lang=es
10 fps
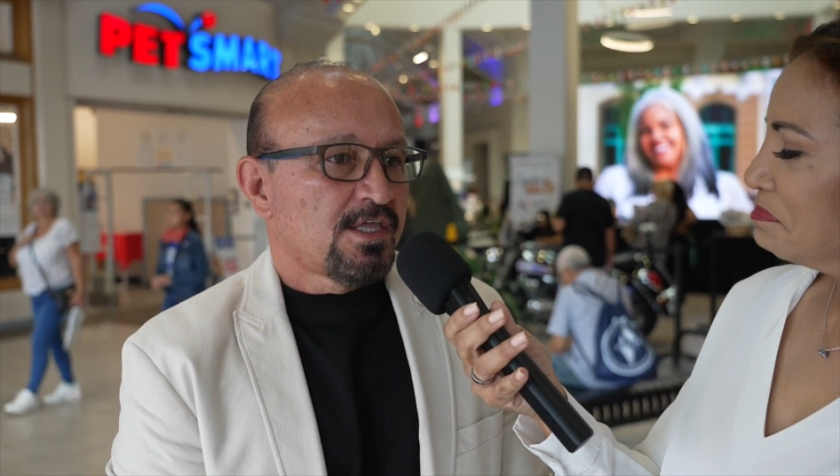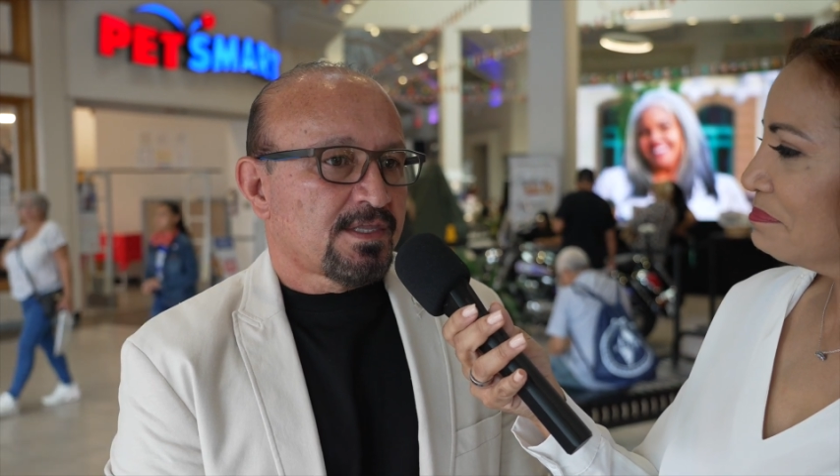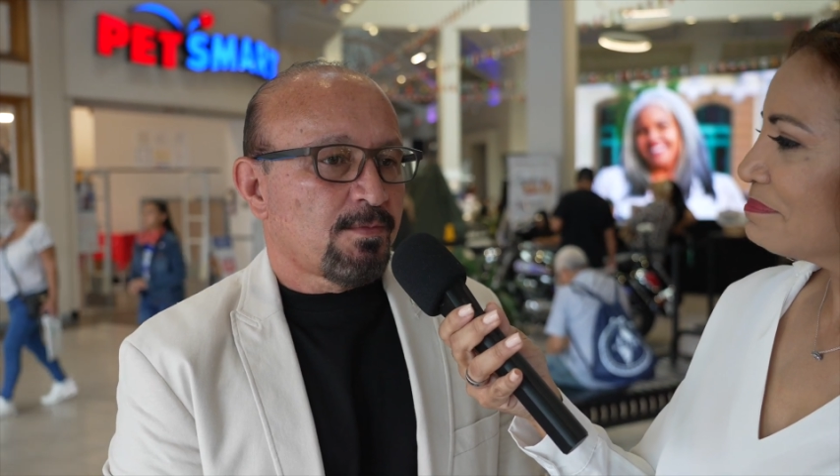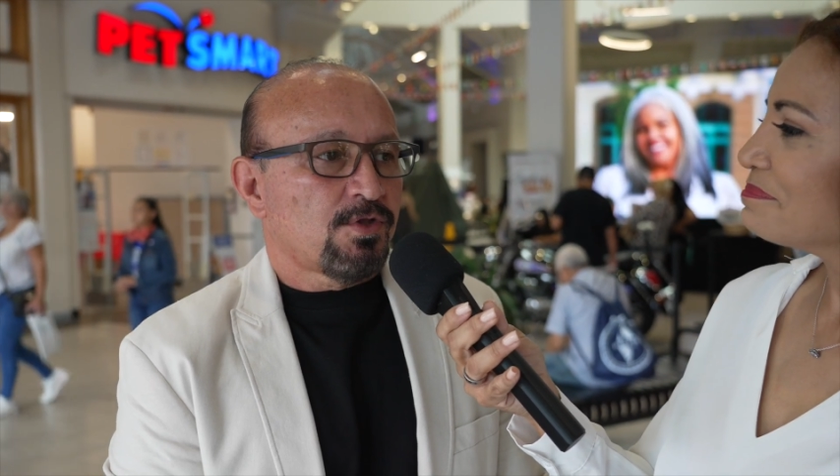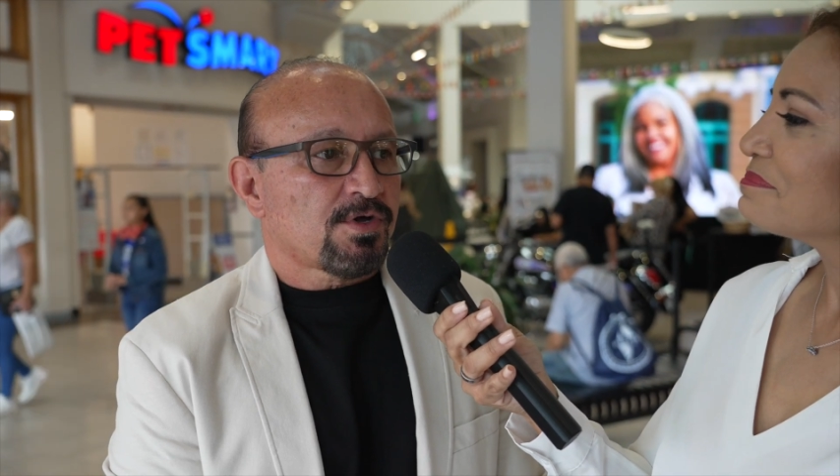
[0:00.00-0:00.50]

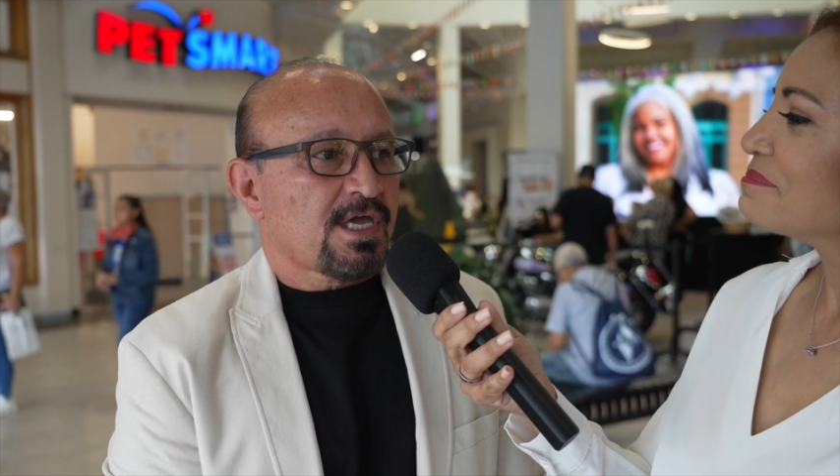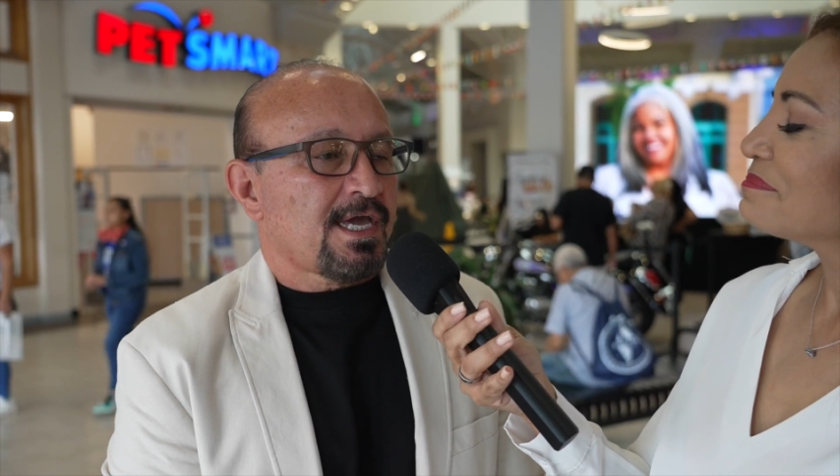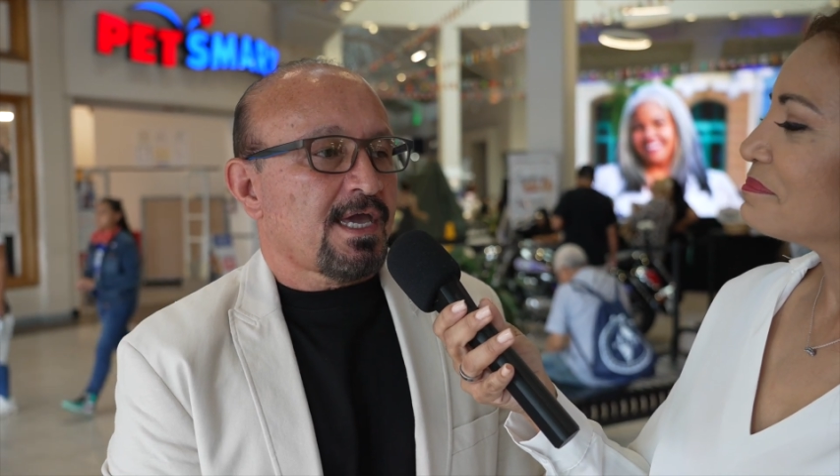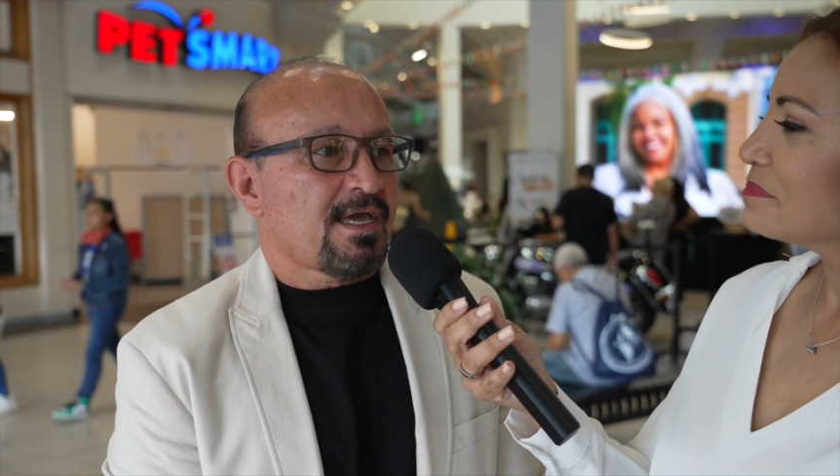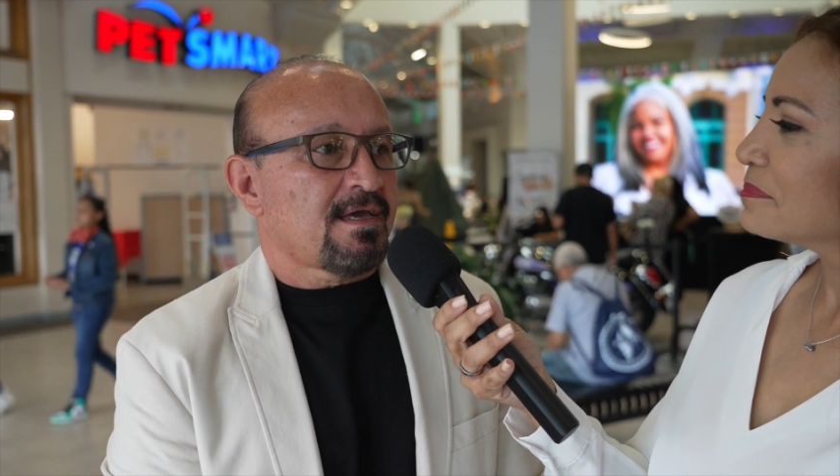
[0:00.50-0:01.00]
De modo
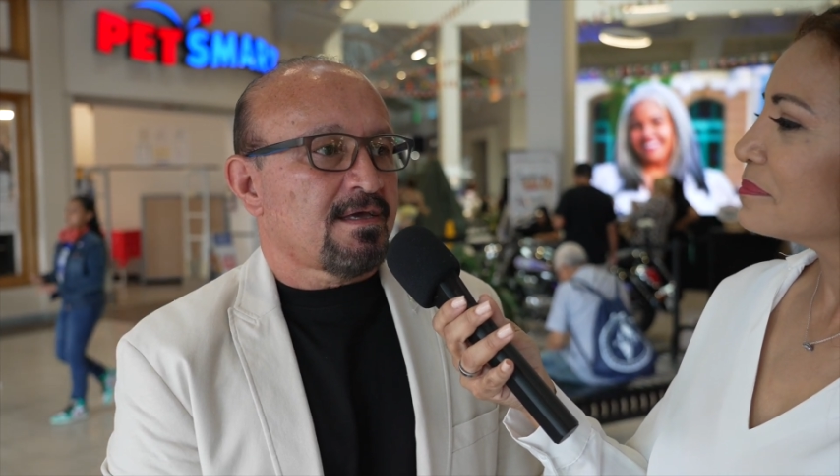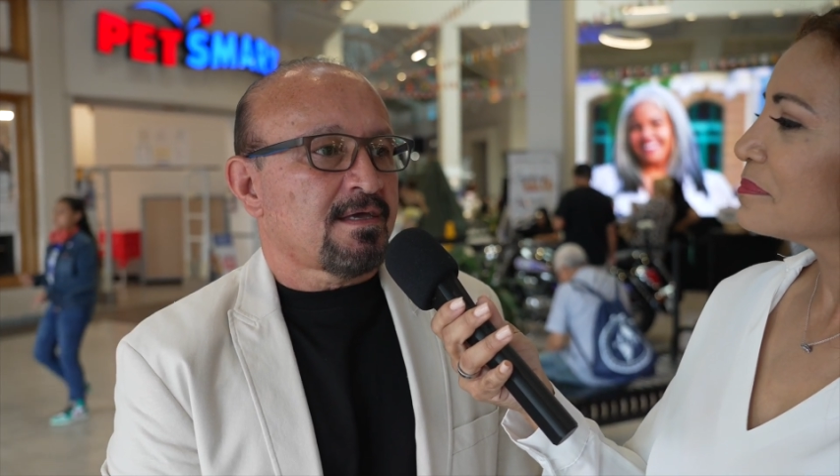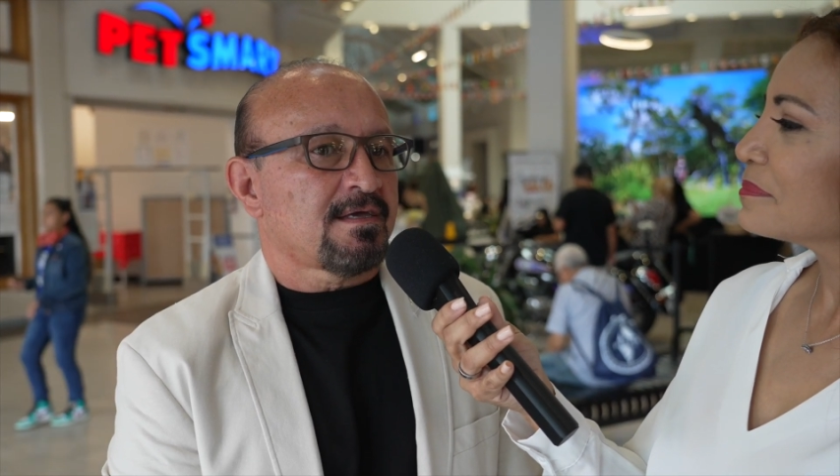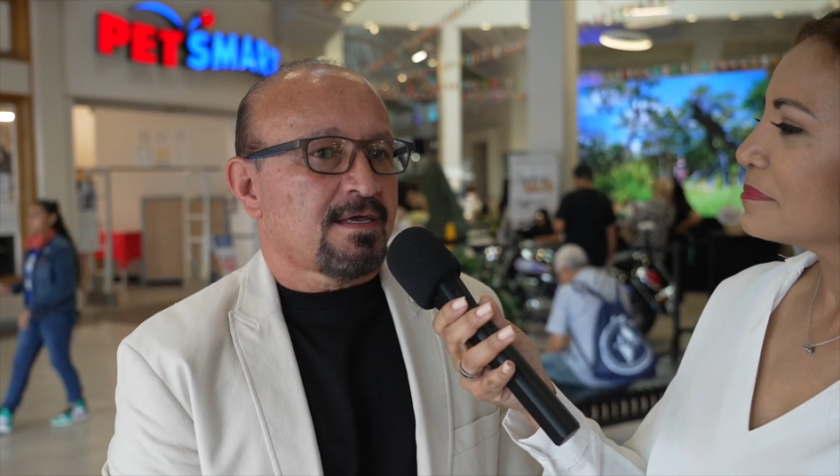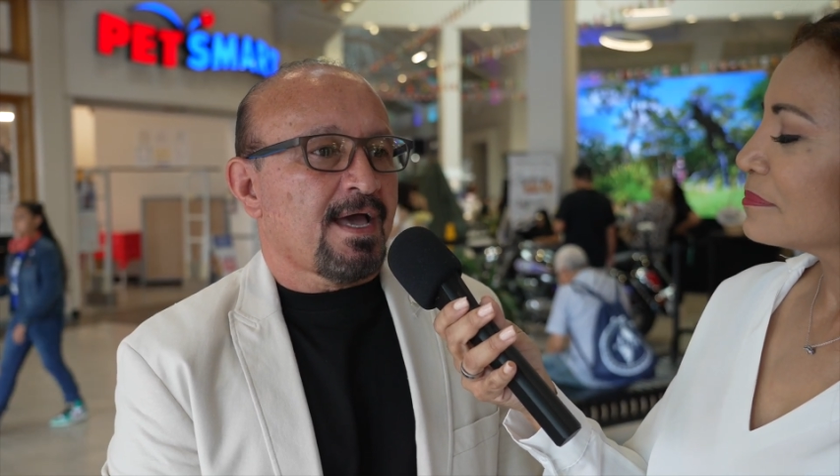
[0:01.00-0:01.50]
que
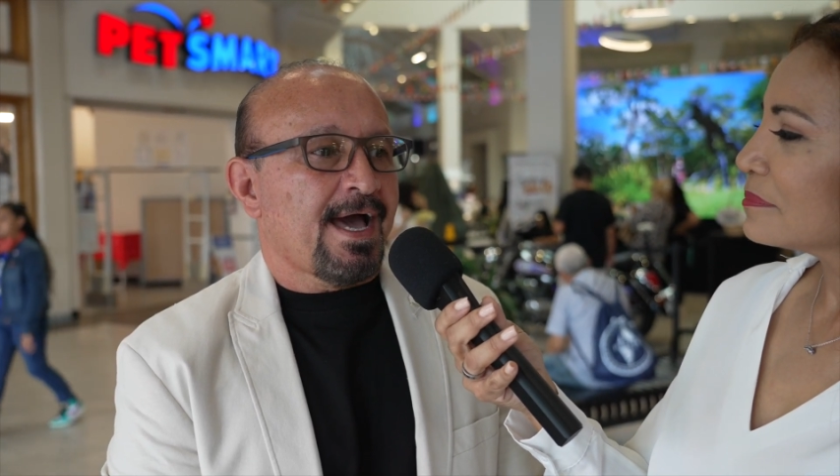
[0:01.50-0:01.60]
eh,